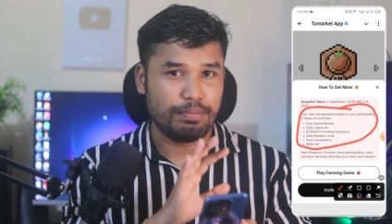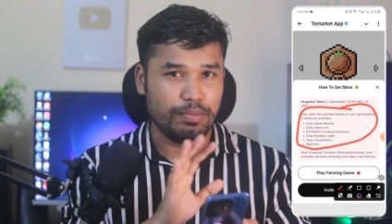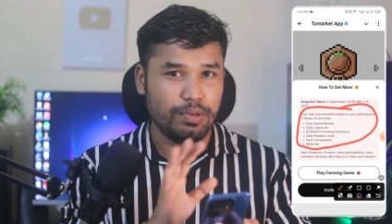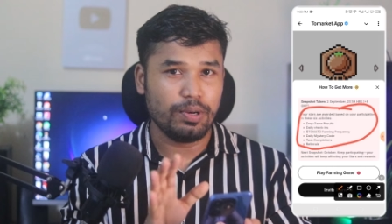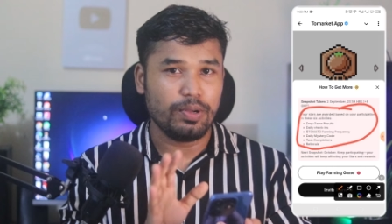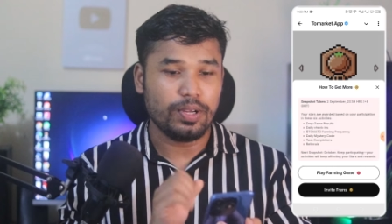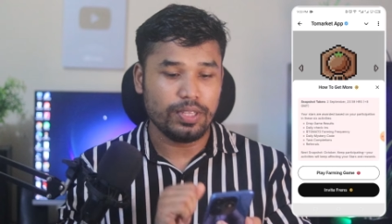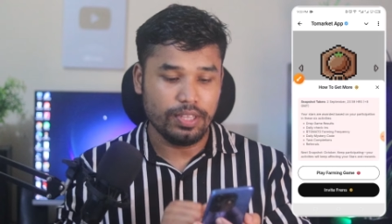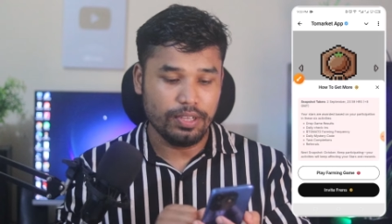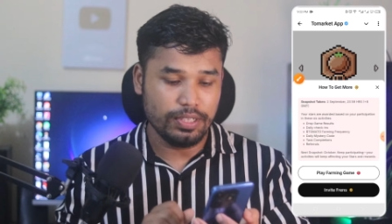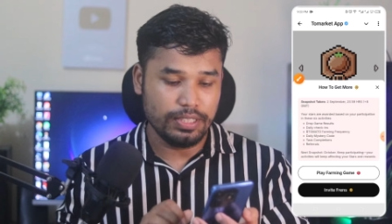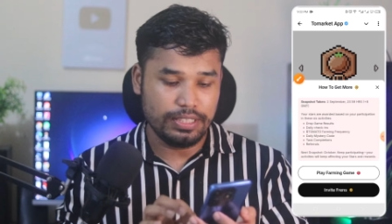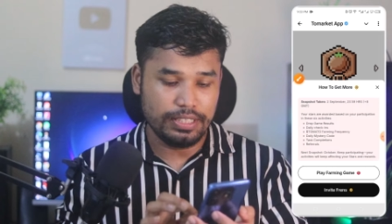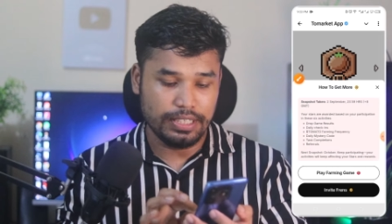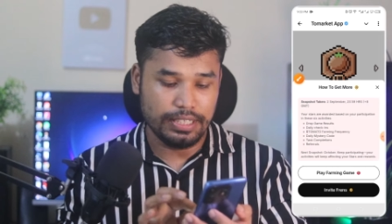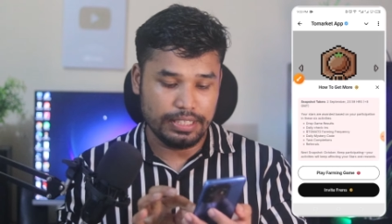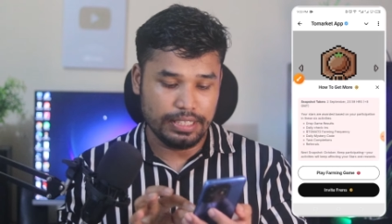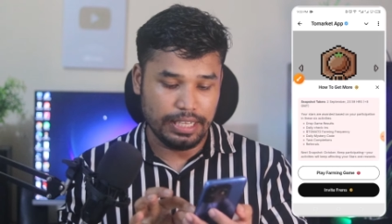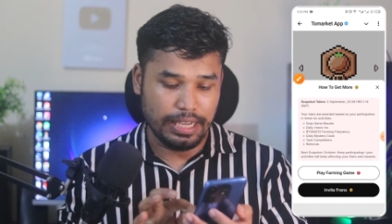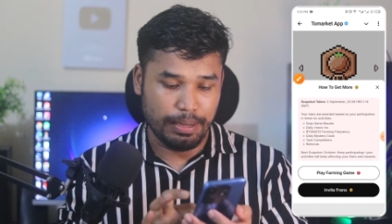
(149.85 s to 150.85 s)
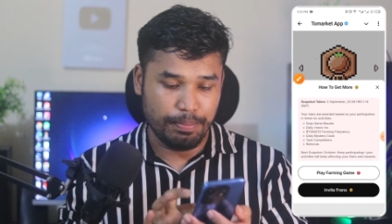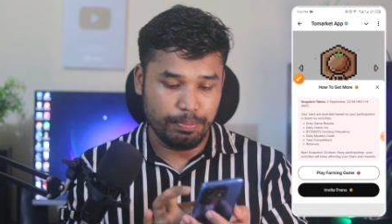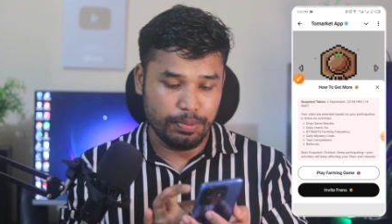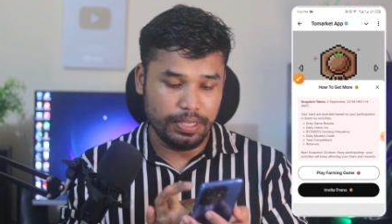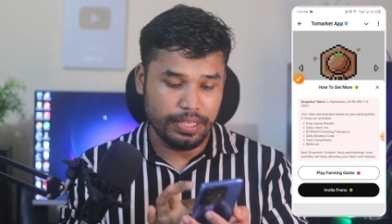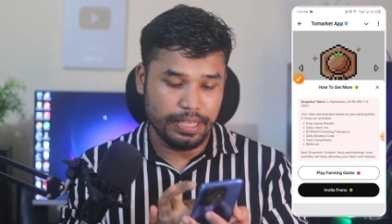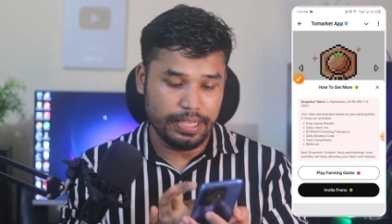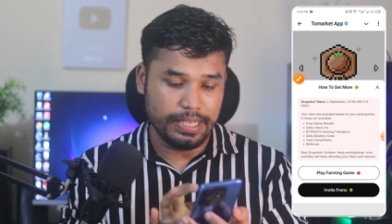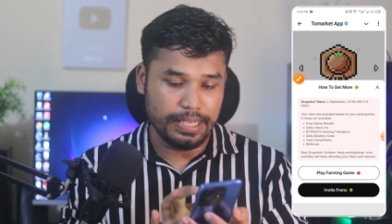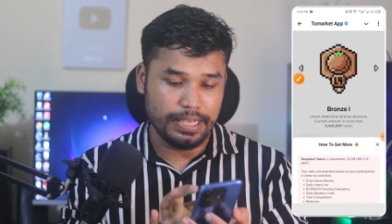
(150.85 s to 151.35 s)
মূল কথা হচ্ছে যে
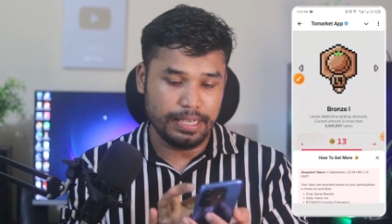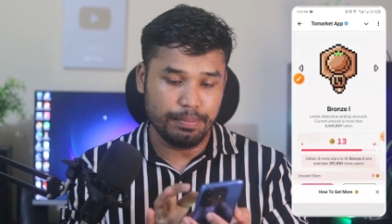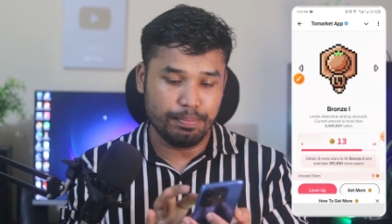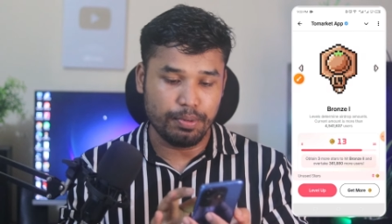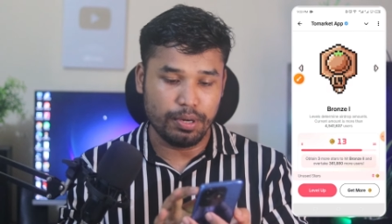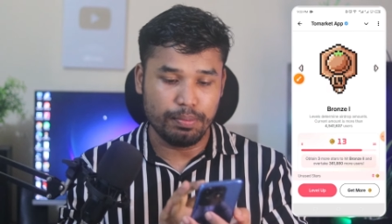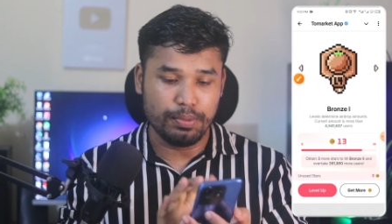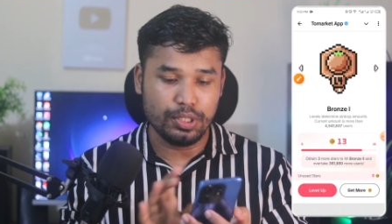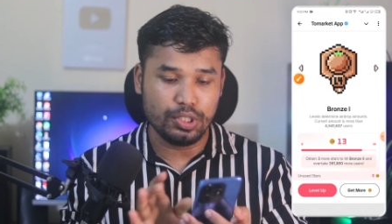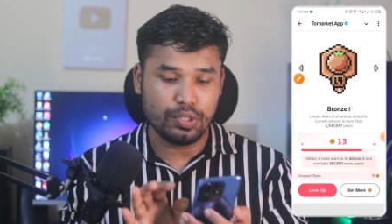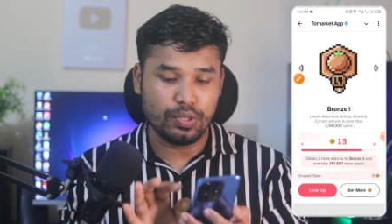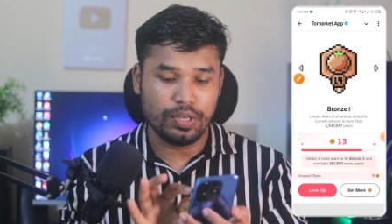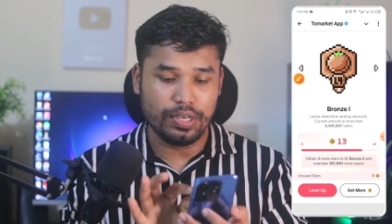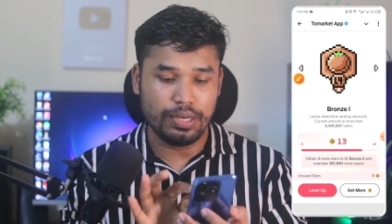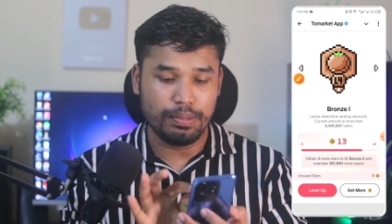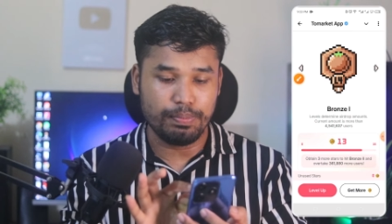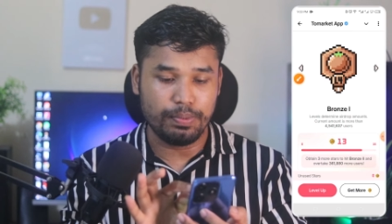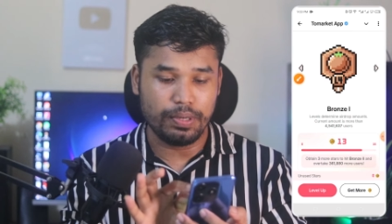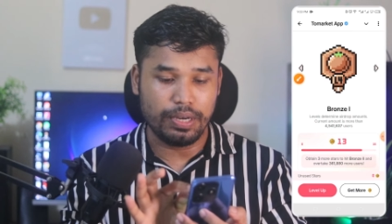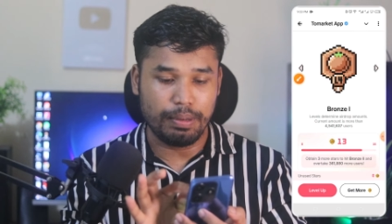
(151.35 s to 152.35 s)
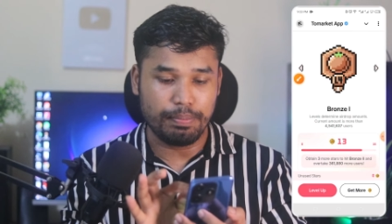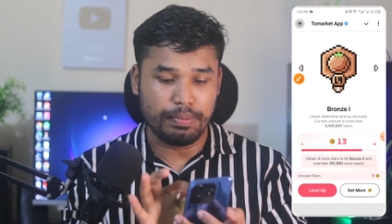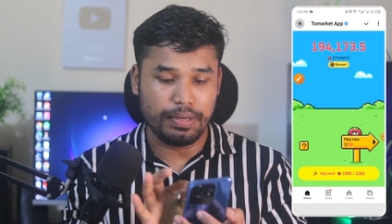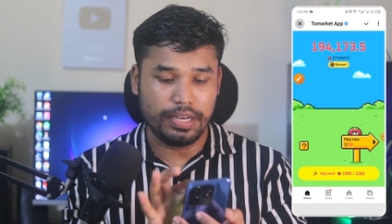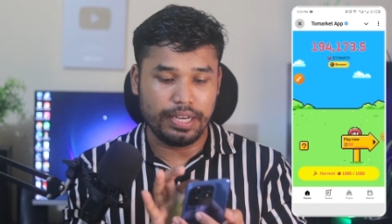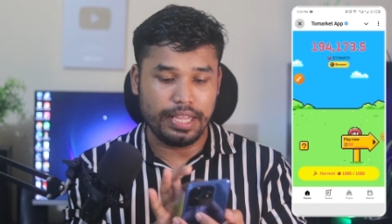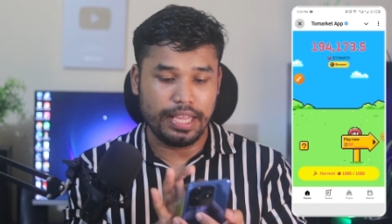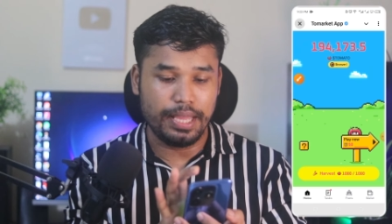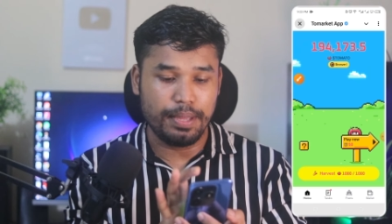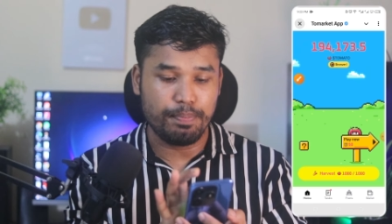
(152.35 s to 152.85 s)
আপনি এইখানে প্রবেশ করার পর
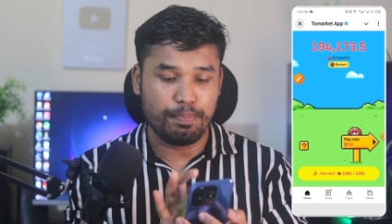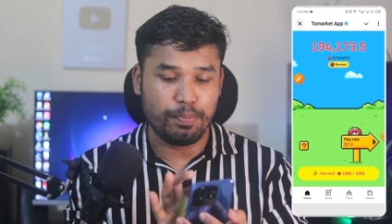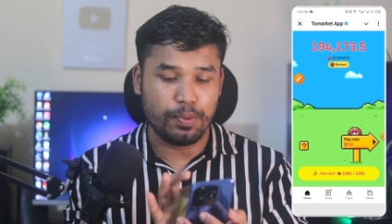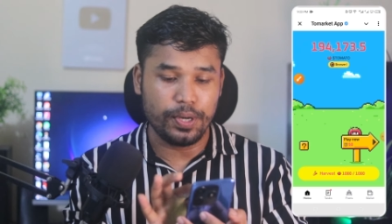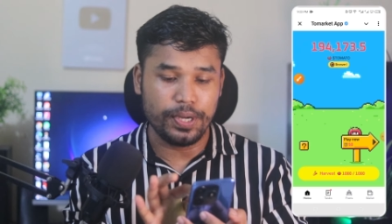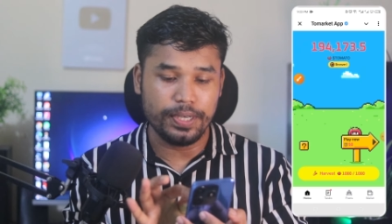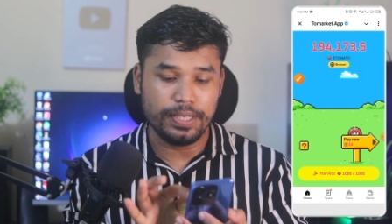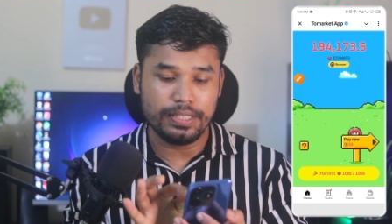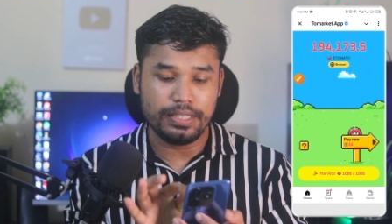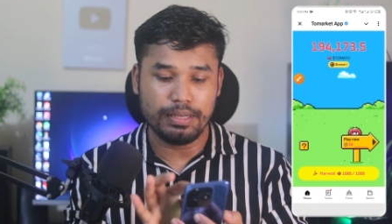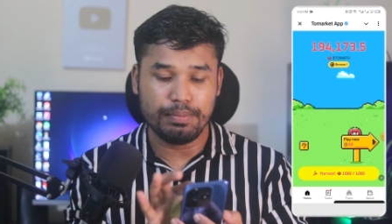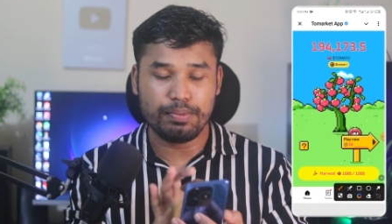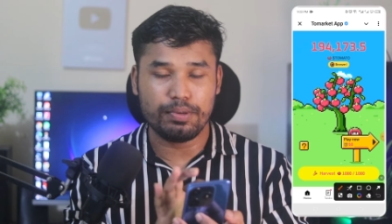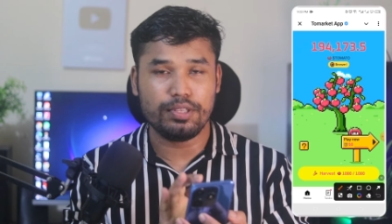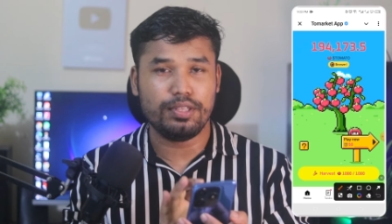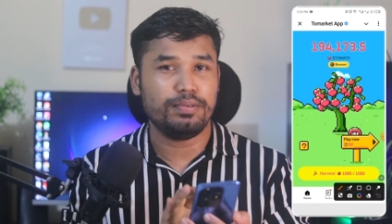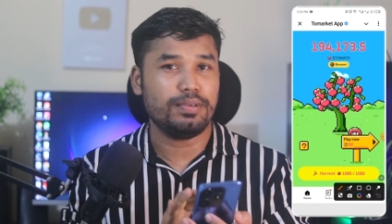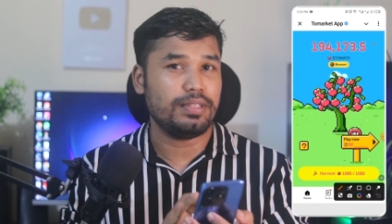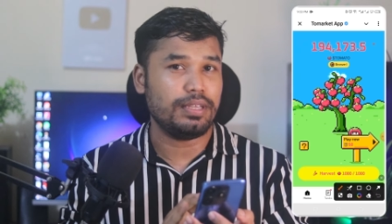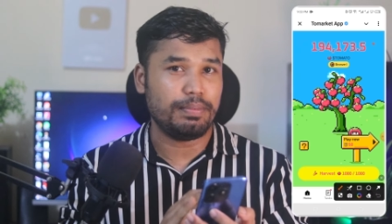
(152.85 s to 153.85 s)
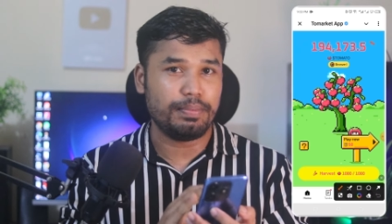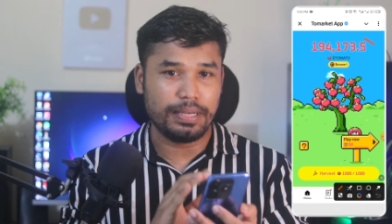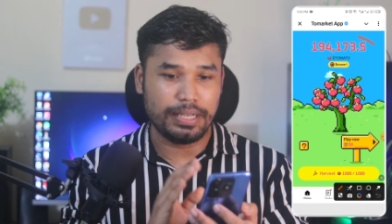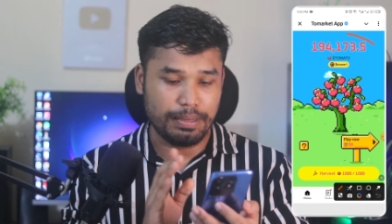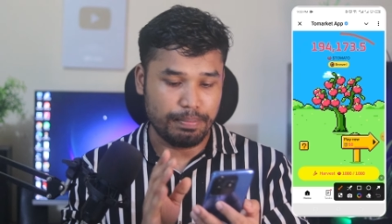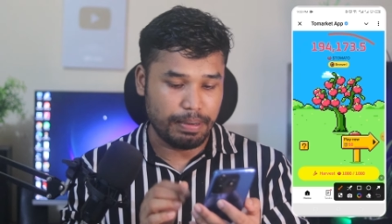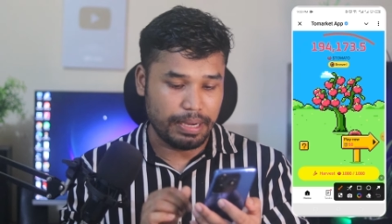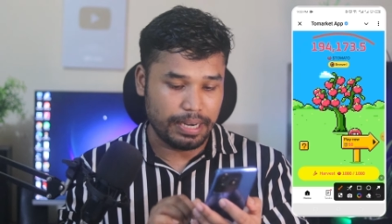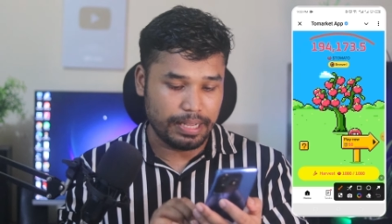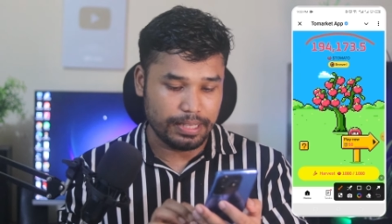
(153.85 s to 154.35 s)
আপনার এই পয়েন্টটা প্রথমত
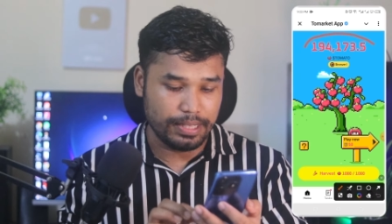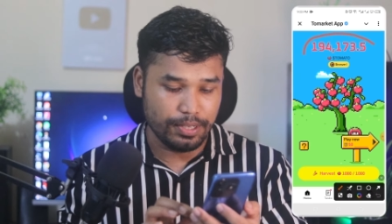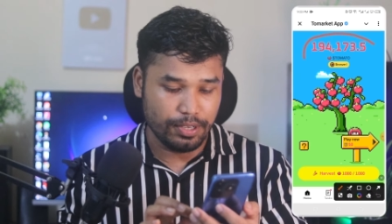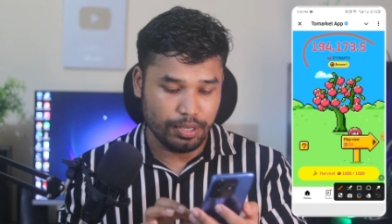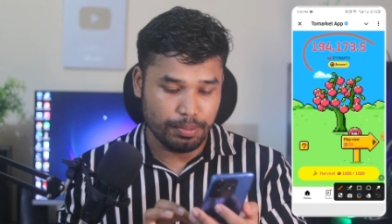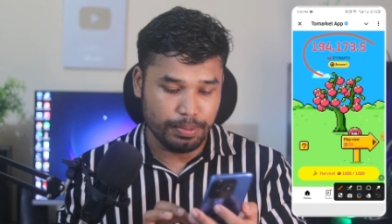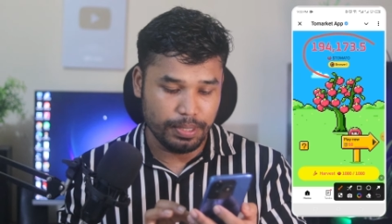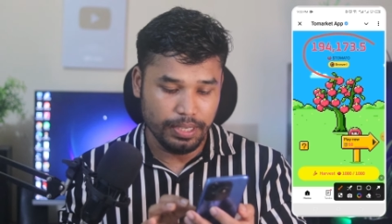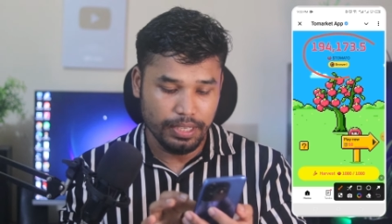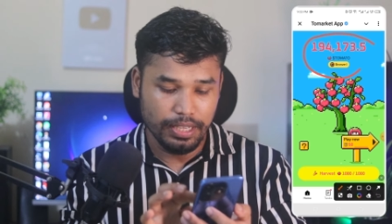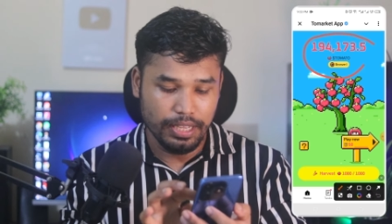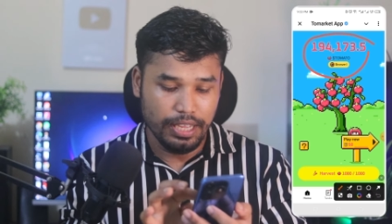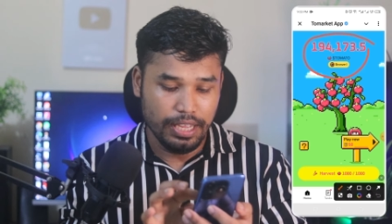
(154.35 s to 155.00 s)
আপনাকে বাড়াতে হবে